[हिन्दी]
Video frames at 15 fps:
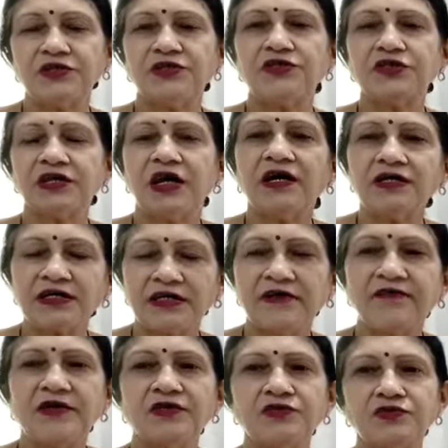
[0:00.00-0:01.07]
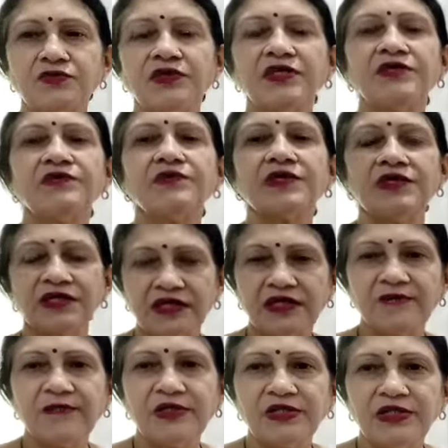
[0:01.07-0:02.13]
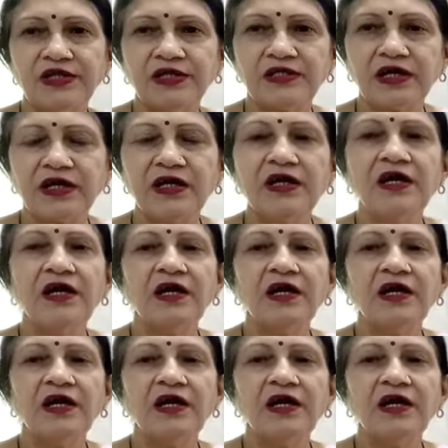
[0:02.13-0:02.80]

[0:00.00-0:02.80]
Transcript: चड़चड़ाहट की आवाज़ तो नहीं हो रही ये हमें देखना है